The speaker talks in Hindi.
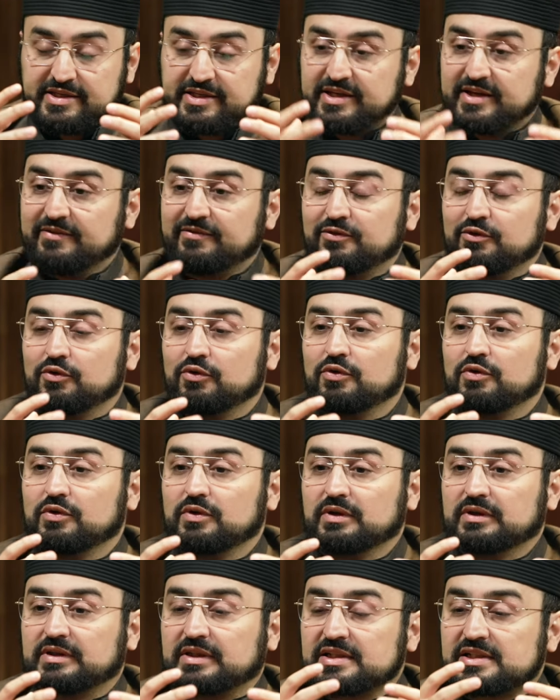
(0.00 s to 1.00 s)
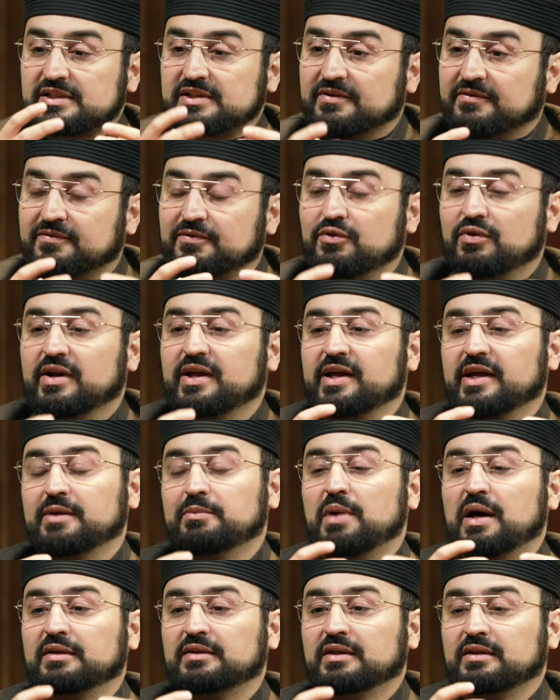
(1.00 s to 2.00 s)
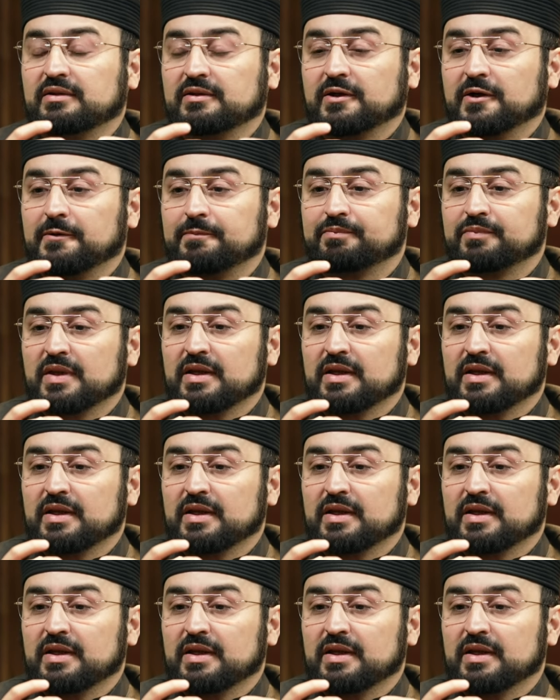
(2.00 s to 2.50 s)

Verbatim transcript: ये वो तस्वुर है इबादत का